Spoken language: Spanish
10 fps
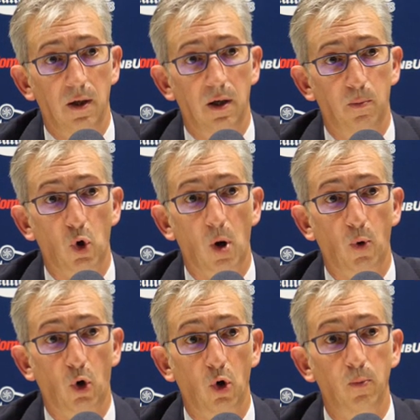eh, poco a
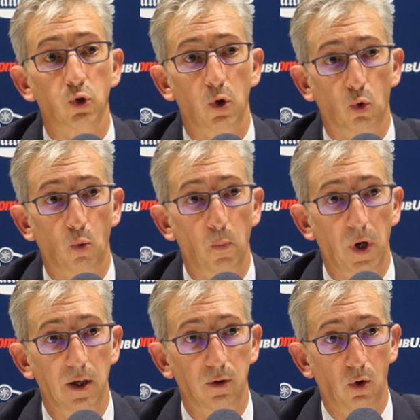poco hemos ido
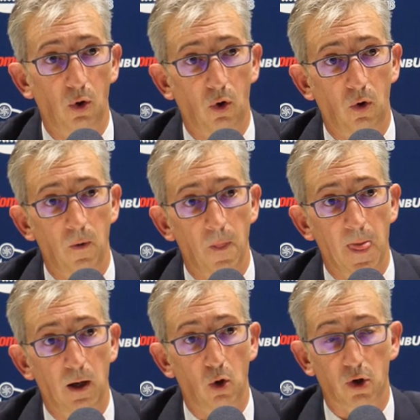cumpliendo
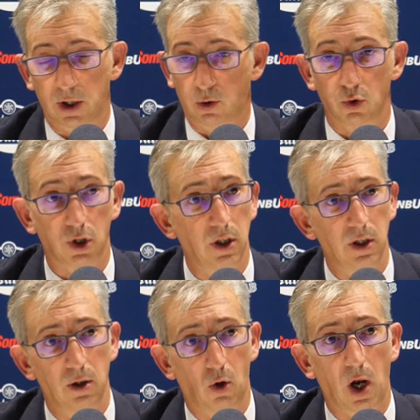los retos
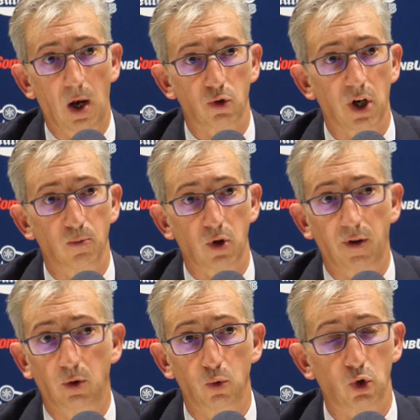y ojalá lo sigamos
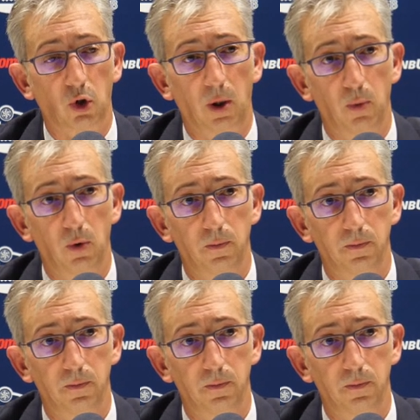haciendo mucho tiempo.